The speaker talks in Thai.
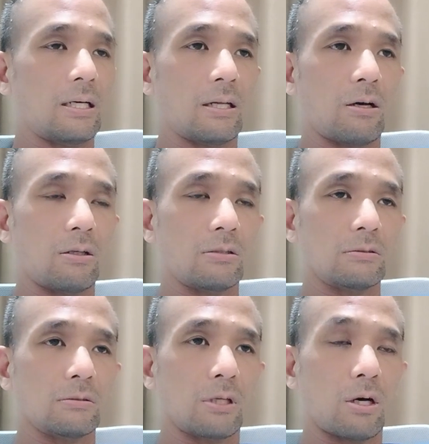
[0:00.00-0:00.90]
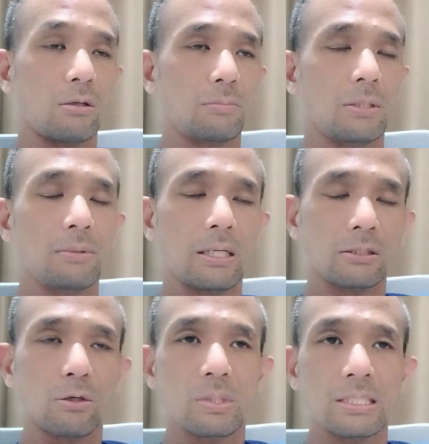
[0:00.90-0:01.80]
ลองลองเพื่อนๆ ก็
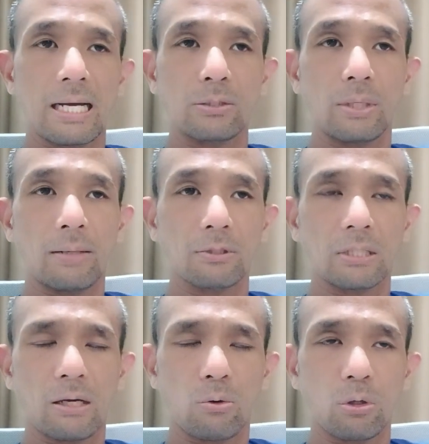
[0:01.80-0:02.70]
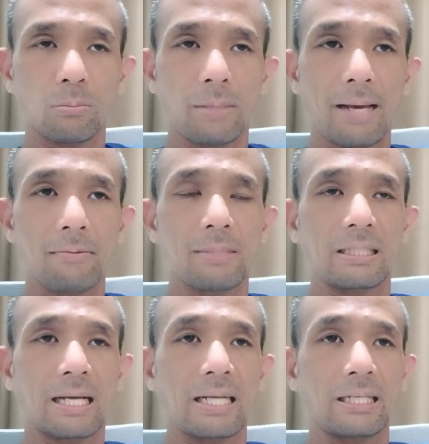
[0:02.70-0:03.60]
ต้องวิจัยตัวเอง ว่าแต่ละคนแพ้ไม่เหมือ
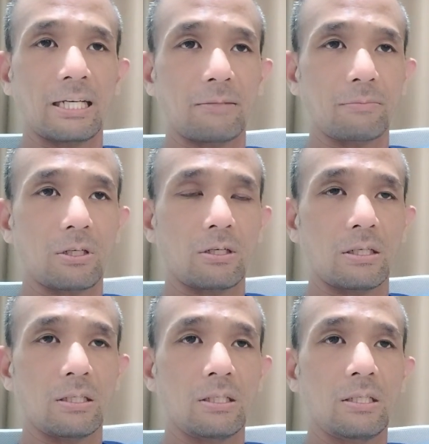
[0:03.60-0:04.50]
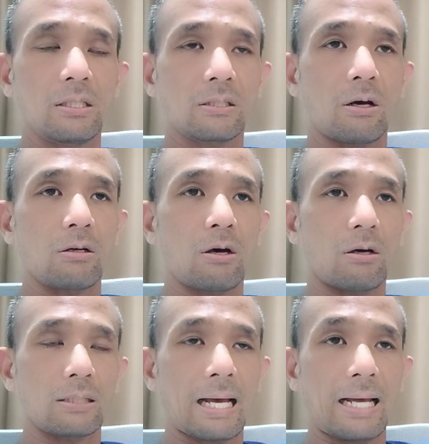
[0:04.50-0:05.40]
นกันนะครับ ก็ต้องลอง
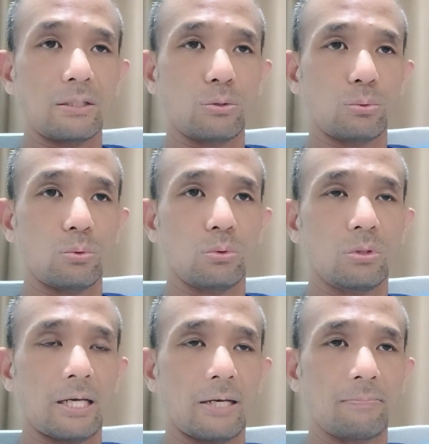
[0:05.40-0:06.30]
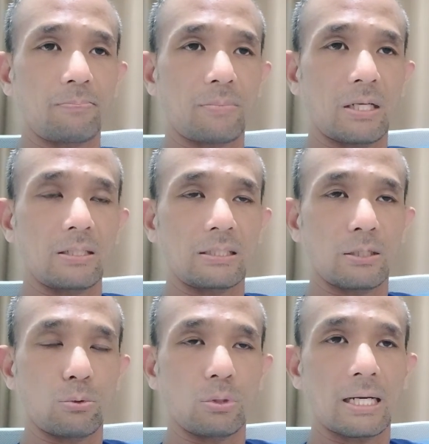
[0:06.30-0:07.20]
ทานดูนะครับถึงจะ
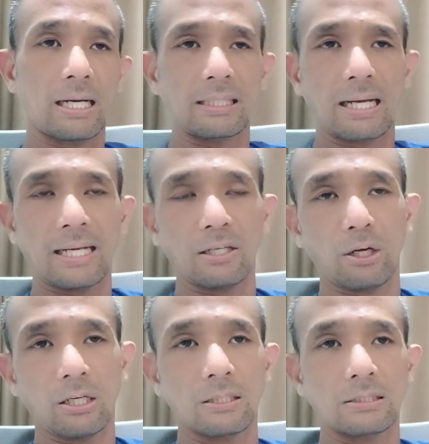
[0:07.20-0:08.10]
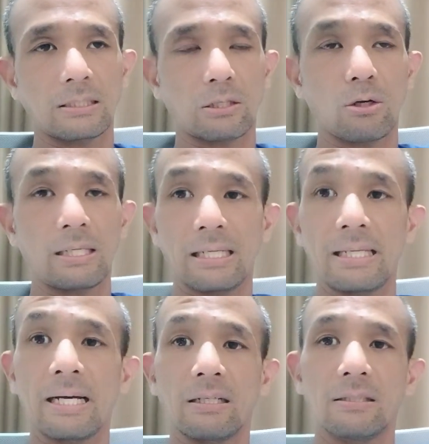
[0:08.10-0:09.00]
รู้ถ้าคันๆหน่อยก็จะต้องหลีก
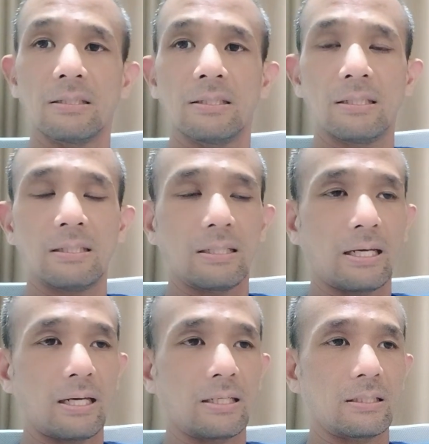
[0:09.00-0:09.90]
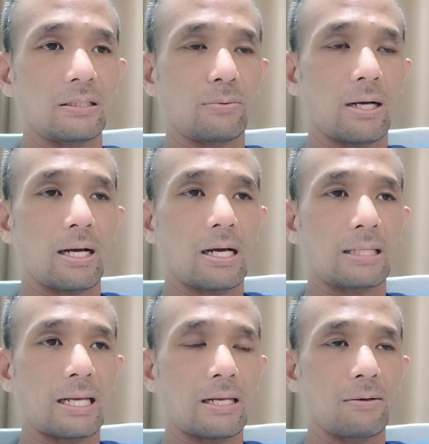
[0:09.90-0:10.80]
เลี่ยงนะหรือว่า
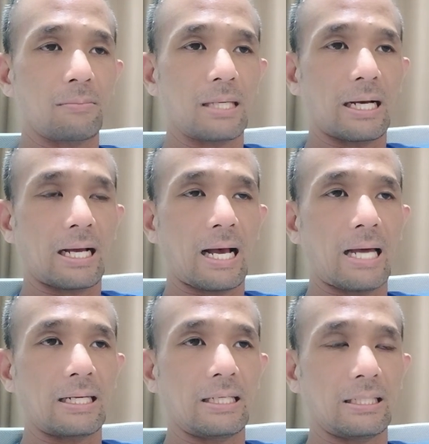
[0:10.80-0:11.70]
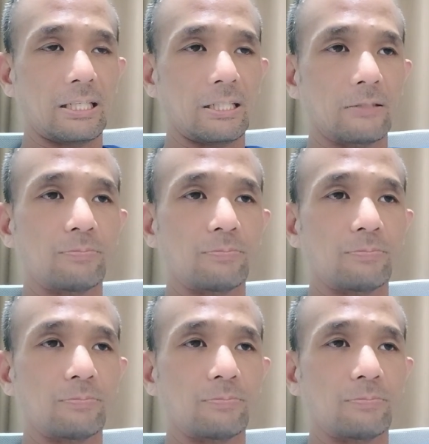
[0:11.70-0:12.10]
ทานแล้วมีอาการอะไรอย่างเงี้ย